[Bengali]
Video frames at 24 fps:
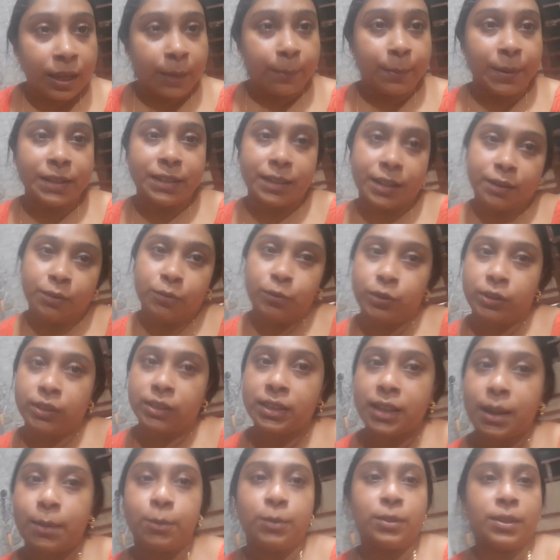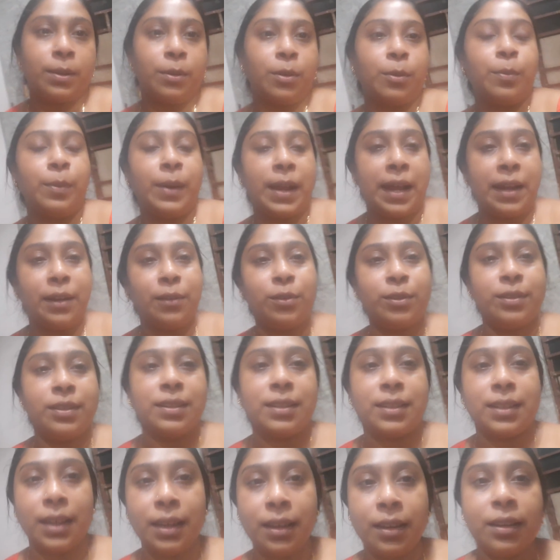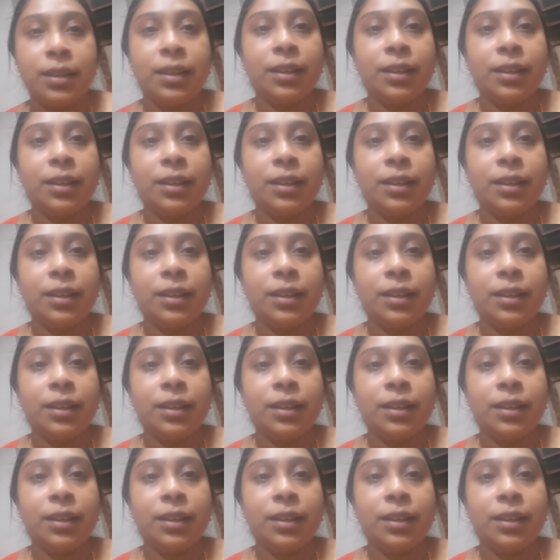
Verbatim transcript: এ মাসেই ঘুরতে যাব যাব প্ল্যান হচ্ছে